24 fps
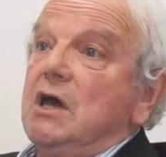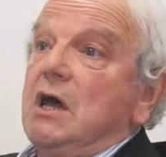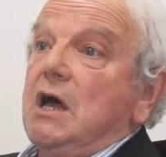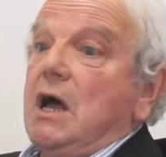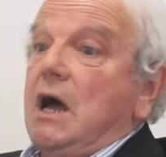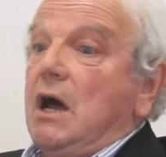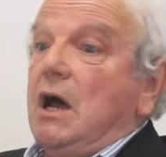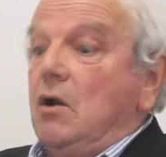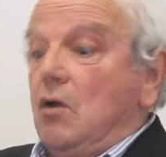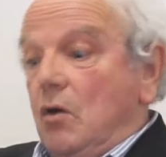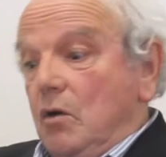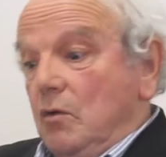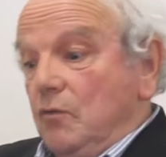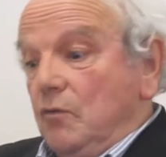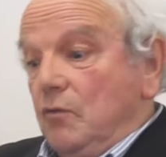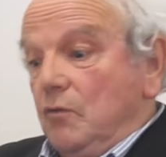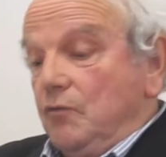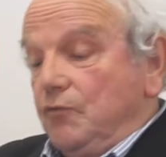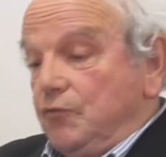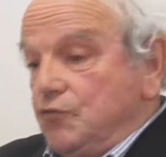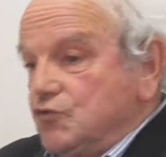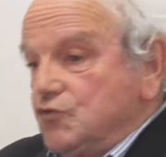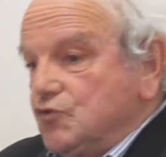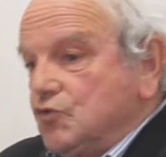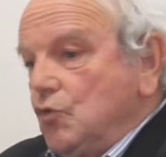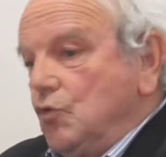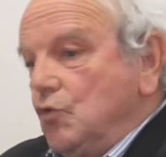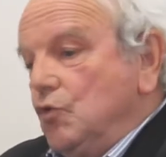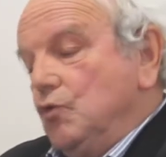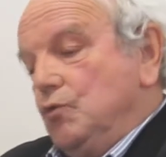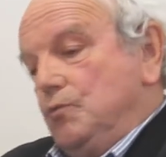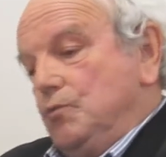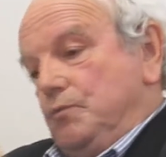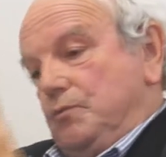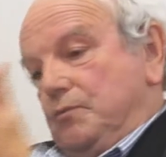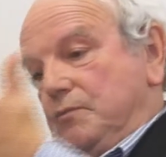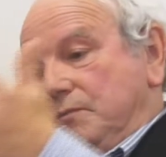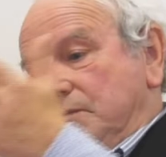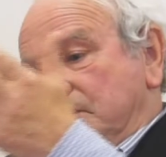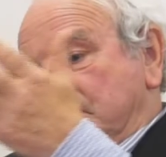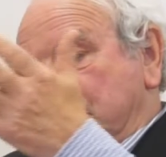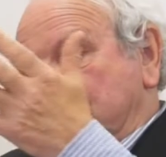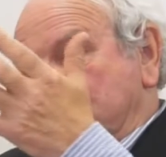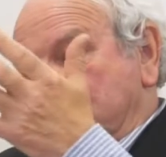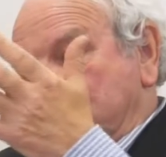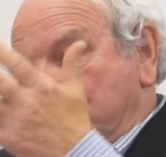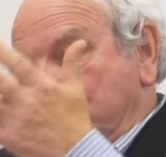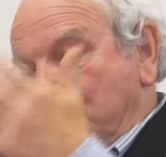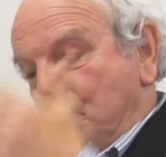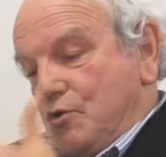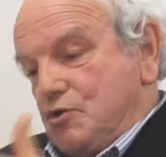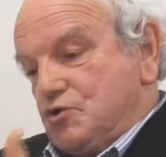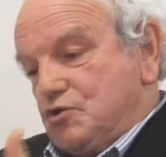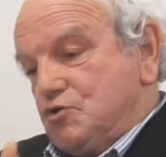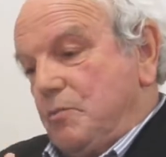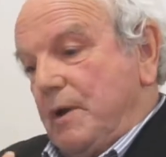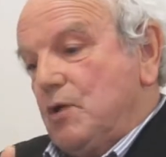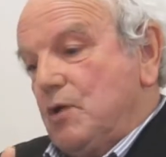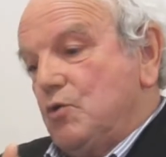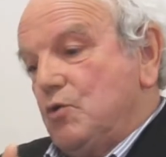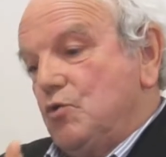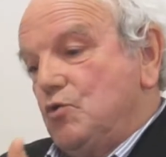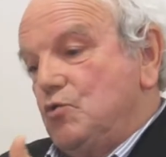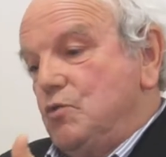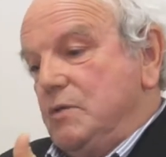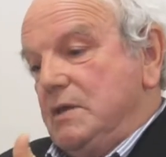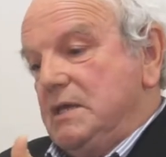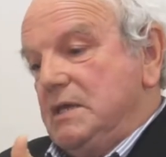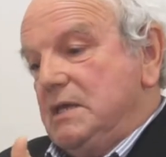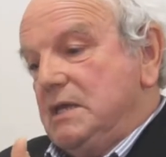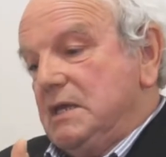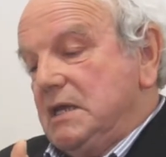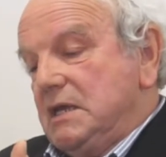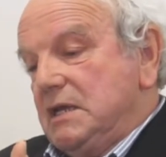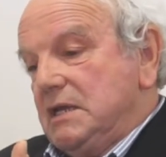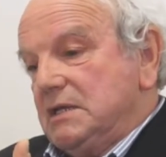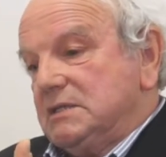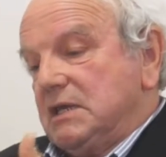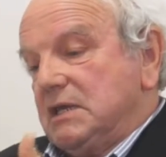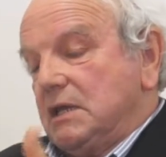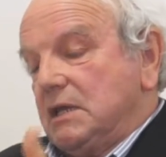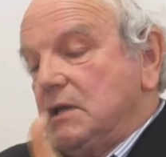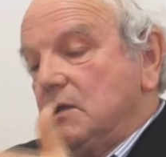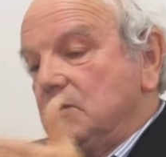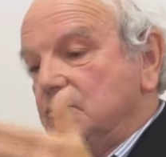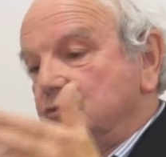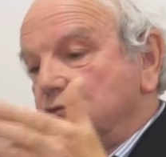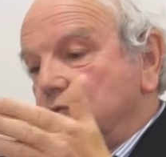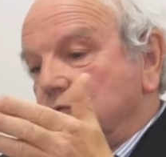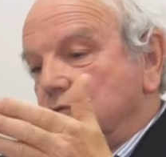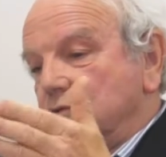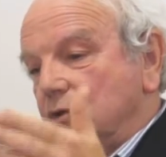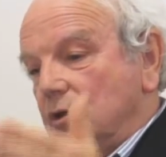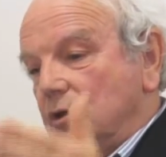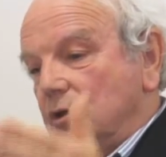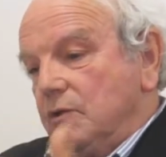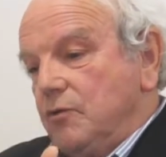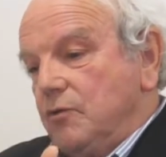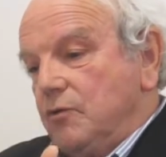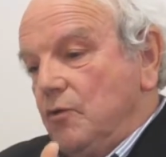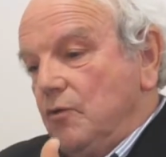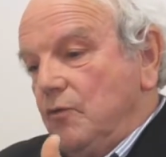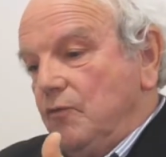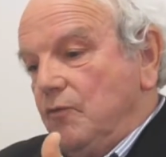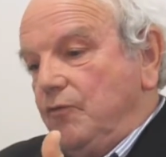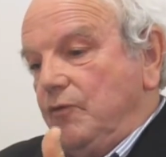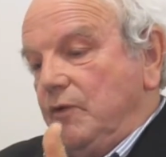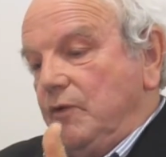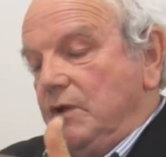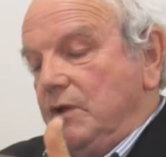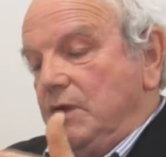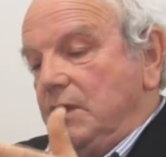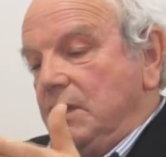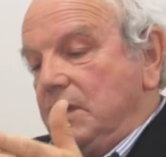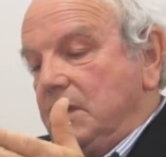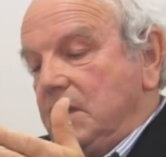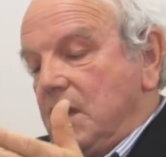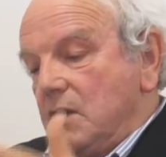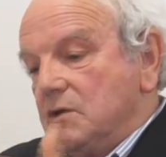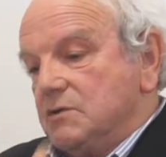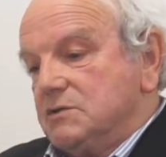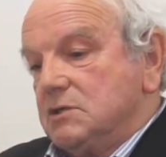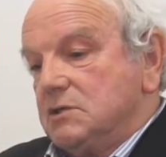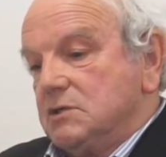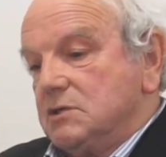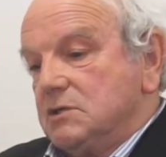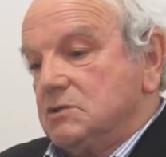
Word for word: Alors, Fusco, pourquoi je parle de lui C'est qu'entre 39 et 45